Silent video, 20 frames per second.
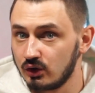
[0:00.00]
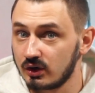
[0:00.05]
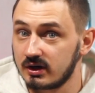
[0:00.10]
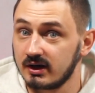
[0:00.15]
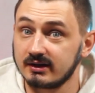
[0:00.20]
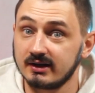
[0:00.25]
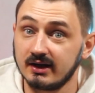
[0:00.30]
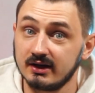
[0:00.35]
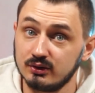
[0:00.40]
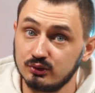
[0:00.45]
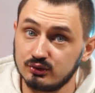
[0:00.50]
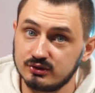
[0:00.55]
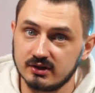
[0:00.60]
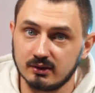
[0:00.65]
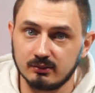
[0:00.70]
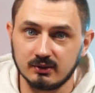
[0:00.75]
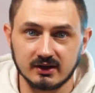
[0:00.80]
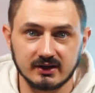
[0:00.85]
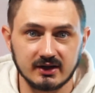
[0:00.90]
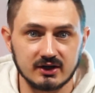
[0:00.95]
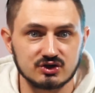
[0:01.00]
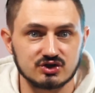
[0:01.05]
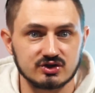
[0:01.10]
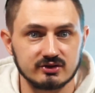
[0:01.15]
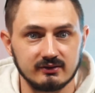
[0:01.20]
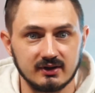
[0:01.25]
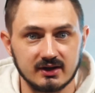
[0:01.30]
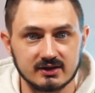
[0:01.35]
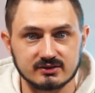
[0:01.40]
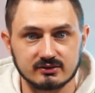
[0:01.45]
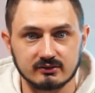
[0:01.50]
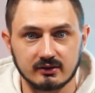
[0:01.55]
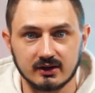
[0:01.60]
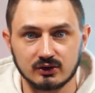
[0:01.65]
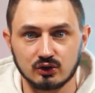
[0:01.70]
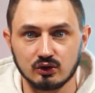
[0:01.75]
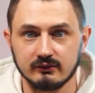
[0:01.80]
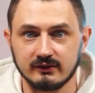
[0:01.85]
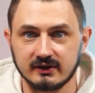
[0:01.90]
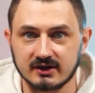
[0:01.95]
но когда люди, обладающие властью,
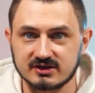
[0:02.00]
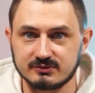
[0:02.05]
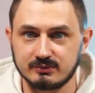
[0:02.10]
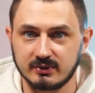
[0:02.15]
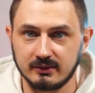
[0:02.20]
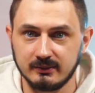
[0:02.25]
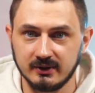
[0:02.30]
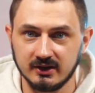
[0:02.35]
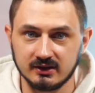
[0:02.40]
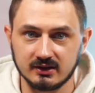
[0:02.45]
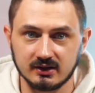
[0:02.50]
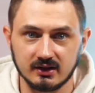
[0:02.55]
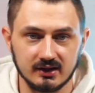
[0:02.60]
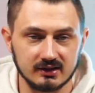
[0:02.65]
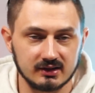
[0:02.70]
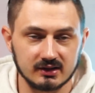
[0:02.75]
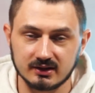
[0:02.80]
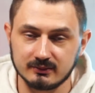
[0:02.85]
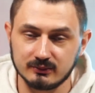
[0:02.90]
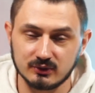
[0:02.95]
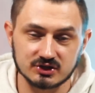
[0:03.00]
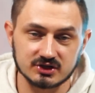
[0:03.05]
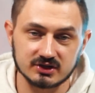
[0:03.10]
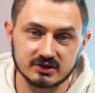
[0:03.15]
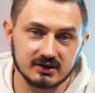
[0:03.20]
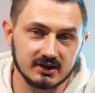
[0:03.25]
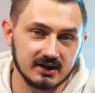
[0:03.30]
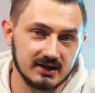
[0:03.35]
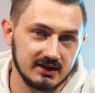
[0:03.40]
готовы на эксперименты, это не может не